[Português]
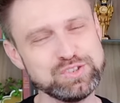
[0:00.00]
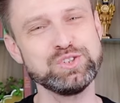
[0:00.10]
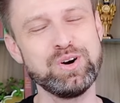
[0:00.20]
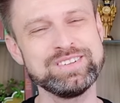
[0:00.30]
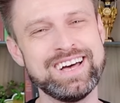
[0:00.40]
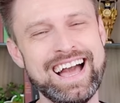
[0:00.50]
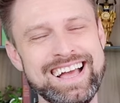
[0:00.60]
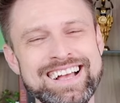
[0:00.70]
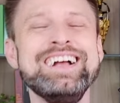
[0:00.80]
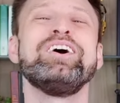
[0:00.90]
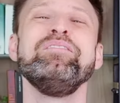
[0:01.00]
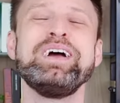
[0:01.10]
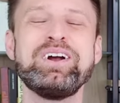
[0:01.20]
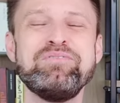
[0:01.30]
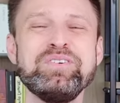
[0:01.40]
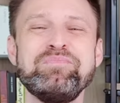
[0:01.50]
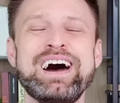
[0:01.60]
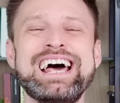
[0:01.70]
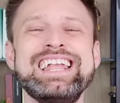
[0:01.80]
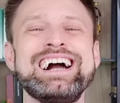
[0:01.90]
te contar como é que eu fui
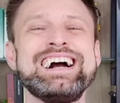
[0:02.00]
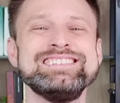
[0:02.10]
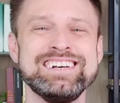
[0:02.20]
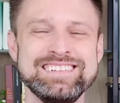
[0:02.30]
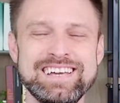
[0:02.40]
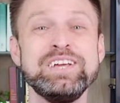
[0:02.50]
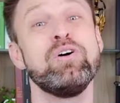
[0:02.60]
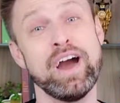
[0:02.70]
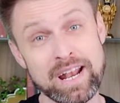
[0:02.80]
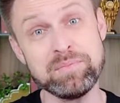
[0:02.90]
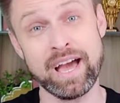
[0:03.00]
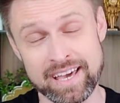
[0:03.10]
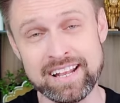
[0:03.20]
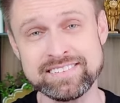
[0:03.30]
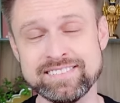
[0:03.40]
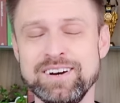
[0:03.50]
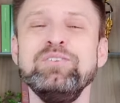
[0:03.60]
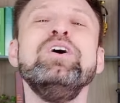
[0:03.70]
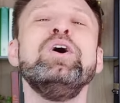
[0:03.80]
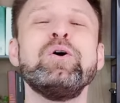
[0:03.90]
parar na casa dele e qual era a minha relação
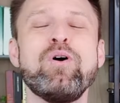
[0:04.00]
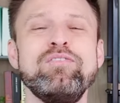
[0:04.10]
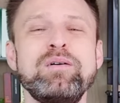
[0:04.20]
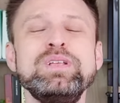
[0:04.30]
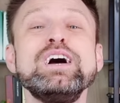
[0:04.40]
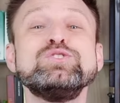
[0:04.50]
com a família